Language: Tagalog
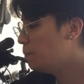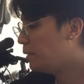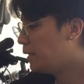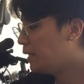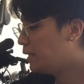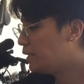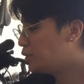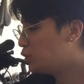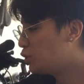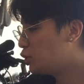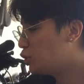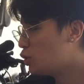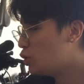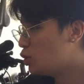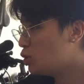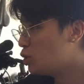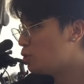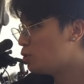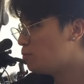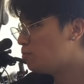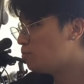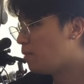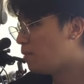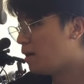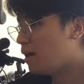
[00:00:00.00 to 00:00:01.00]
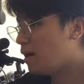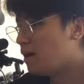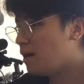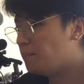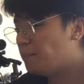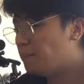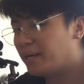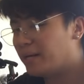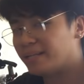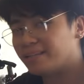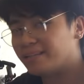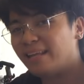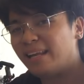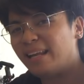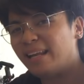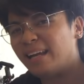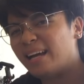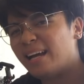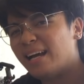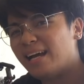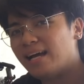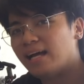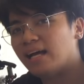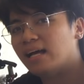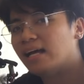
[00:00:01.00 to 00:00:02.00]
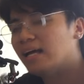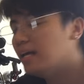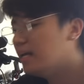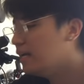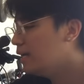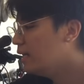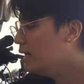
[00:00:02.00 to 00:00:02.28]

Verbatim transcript: medyo mabigat talaga.